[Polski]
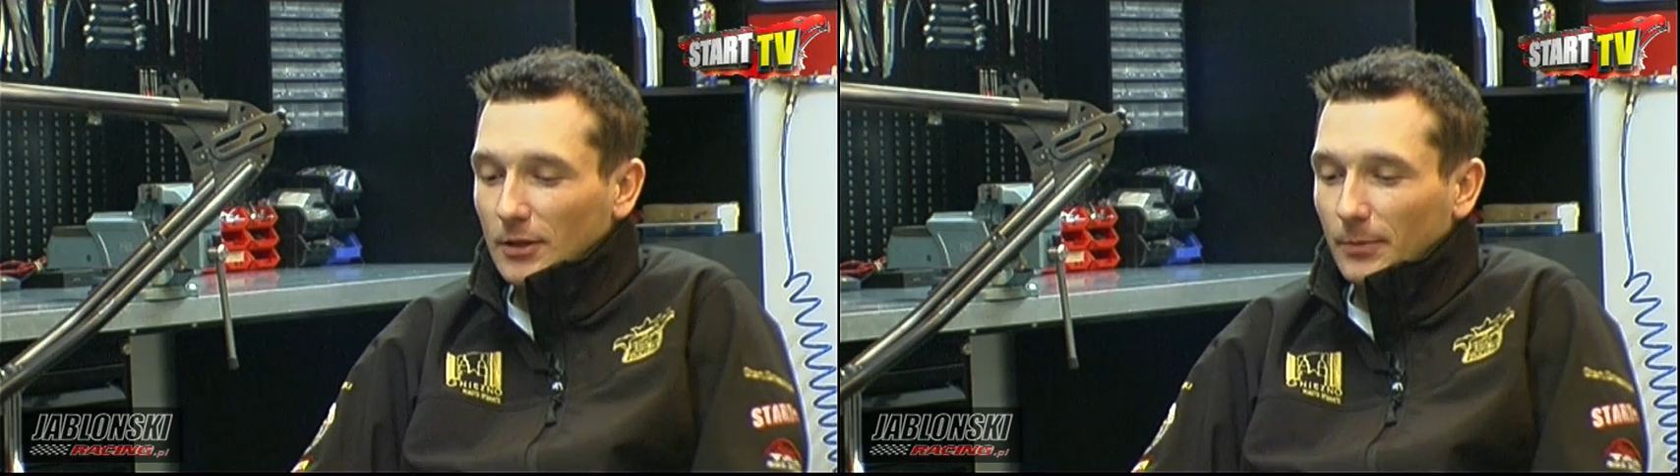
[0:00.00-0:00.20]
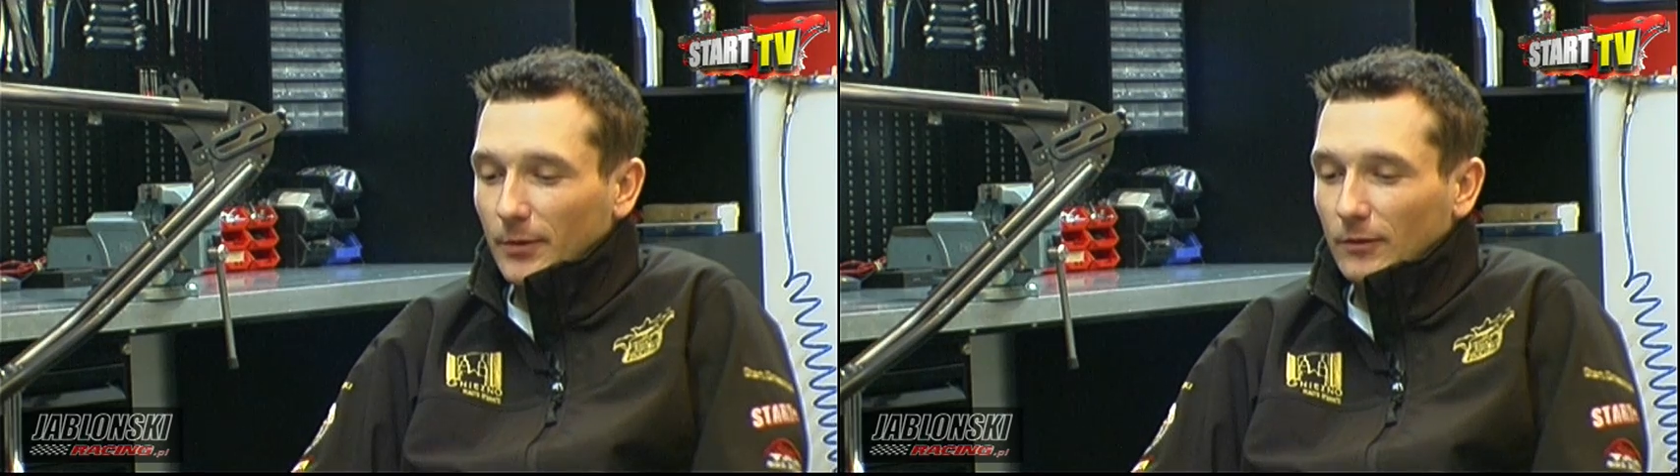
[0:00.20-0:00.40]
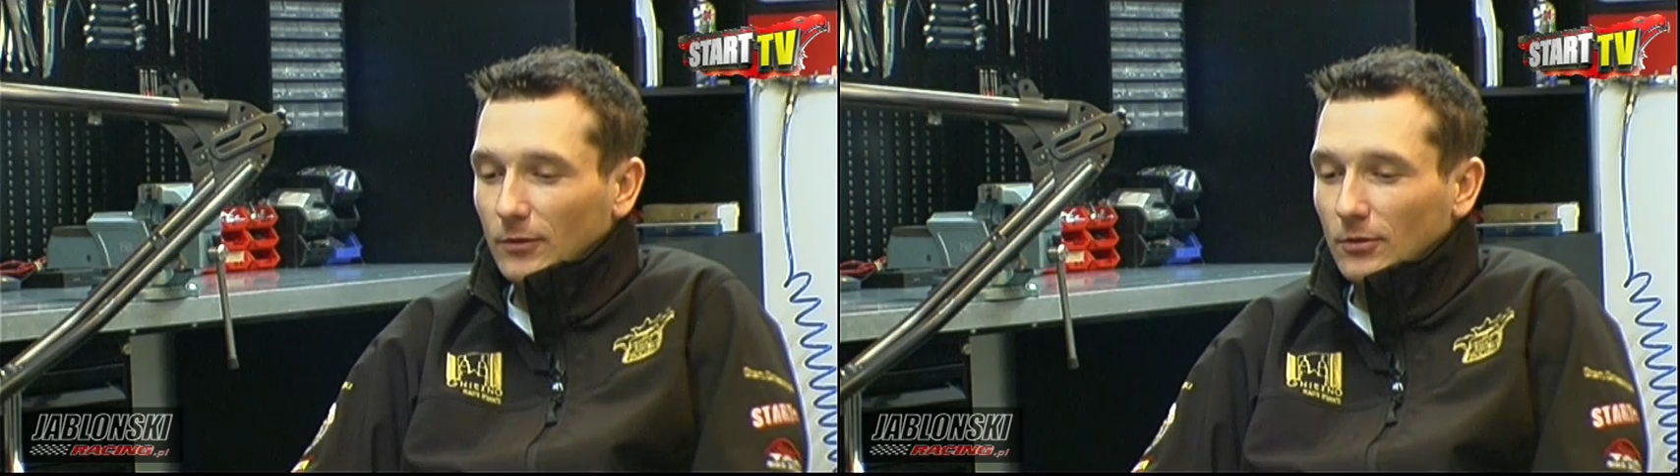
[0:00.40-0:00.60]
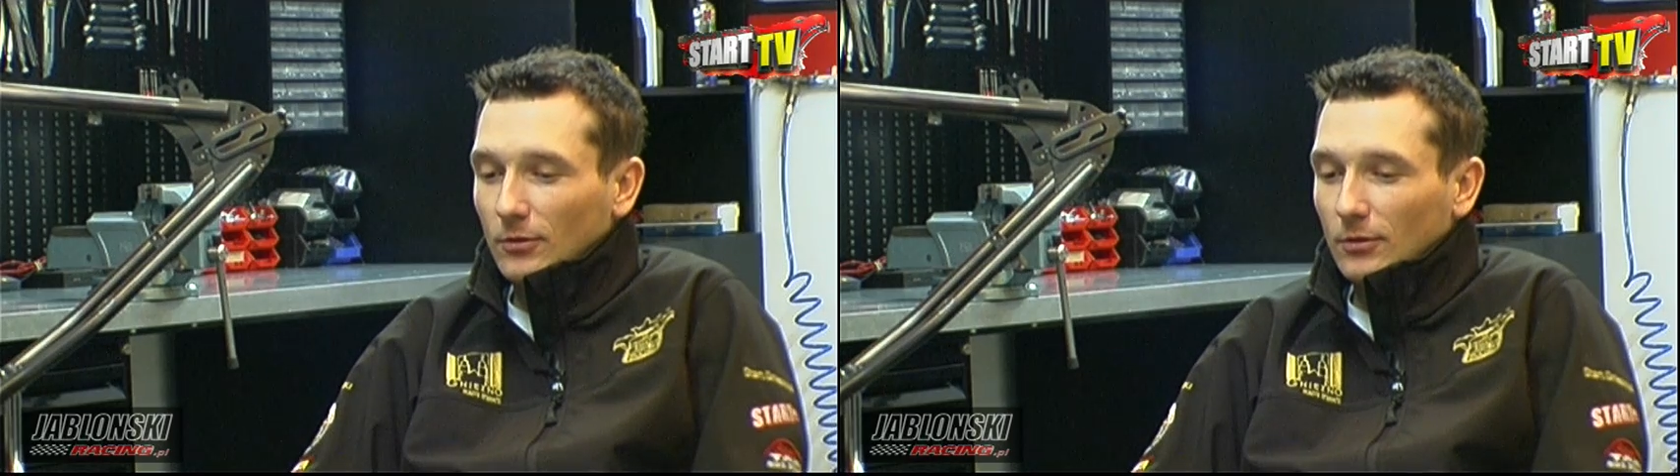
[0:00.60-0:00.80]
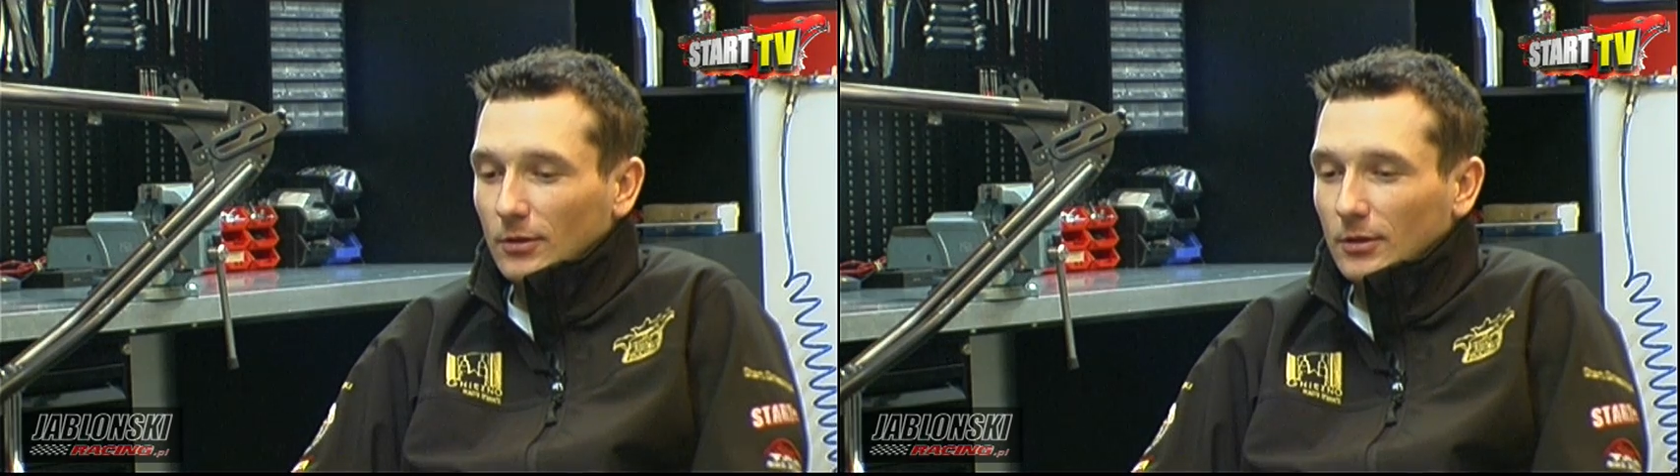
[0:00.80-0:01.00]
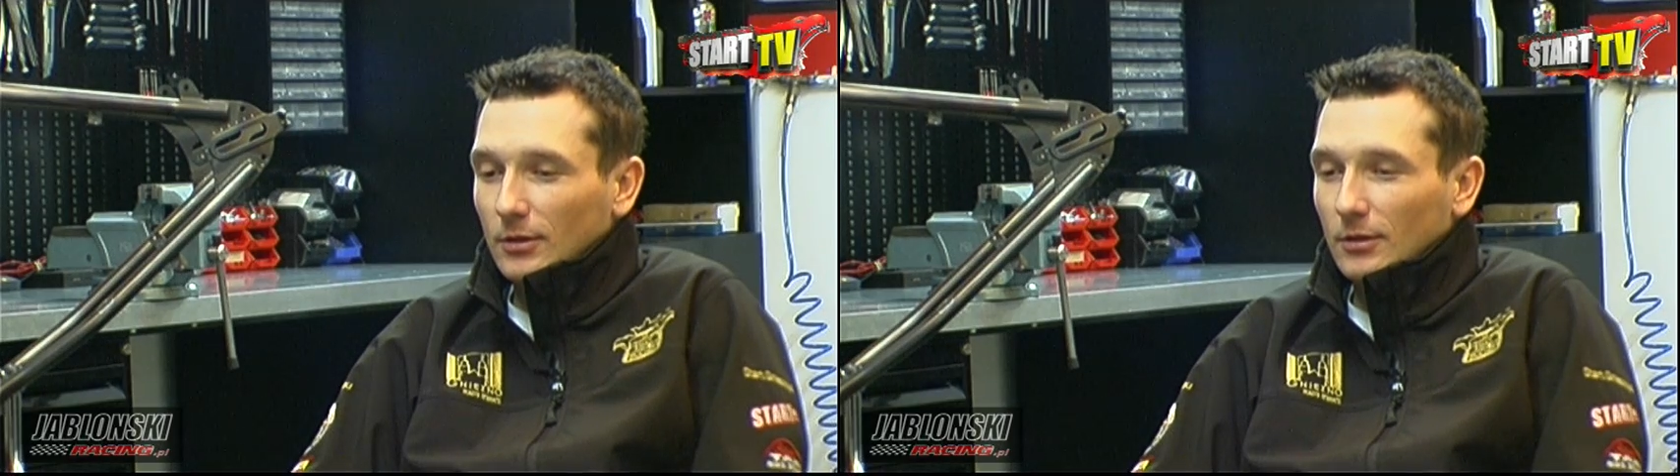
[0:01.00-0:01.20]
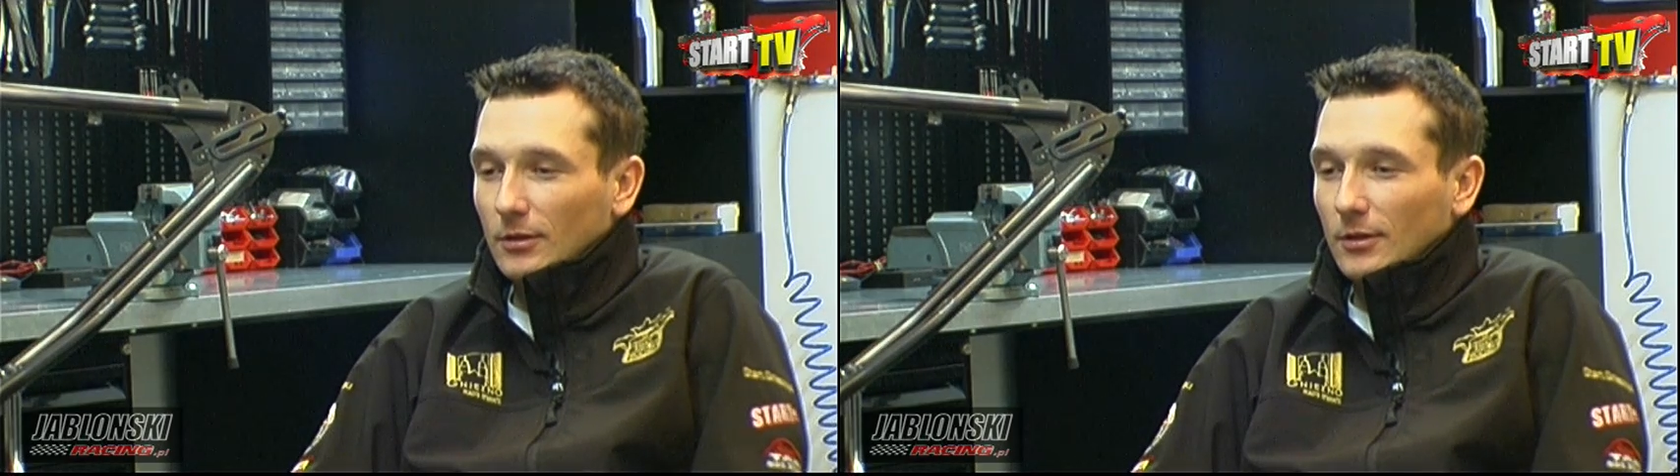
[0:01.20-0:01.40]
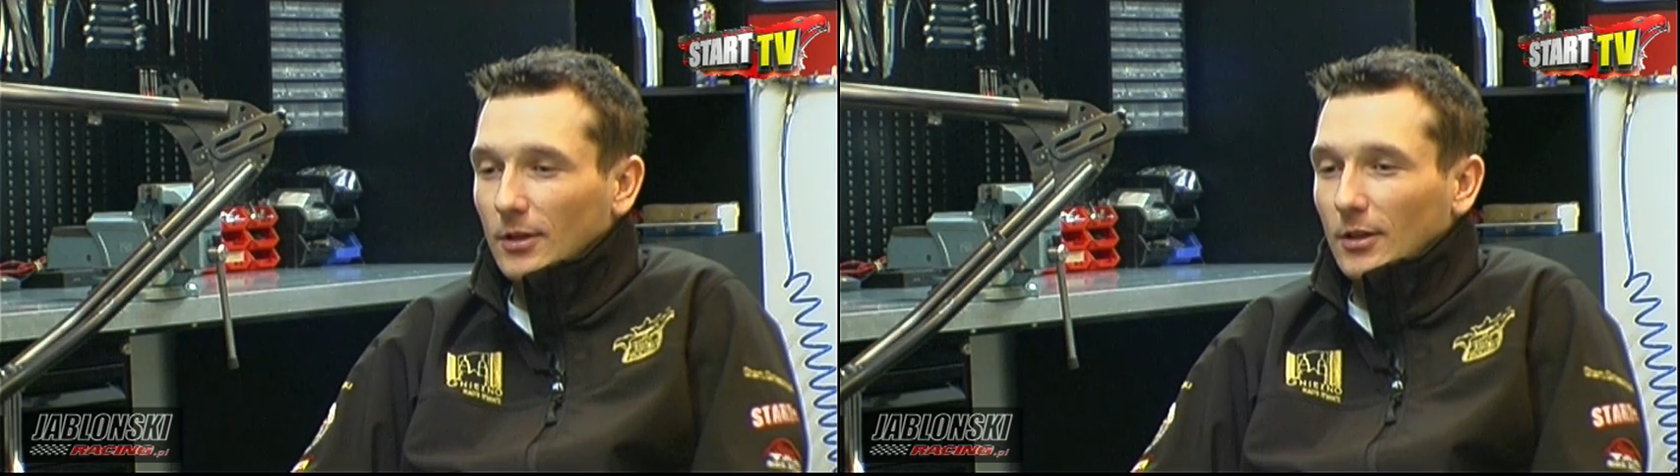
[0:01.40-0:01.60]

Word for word: na pewno e,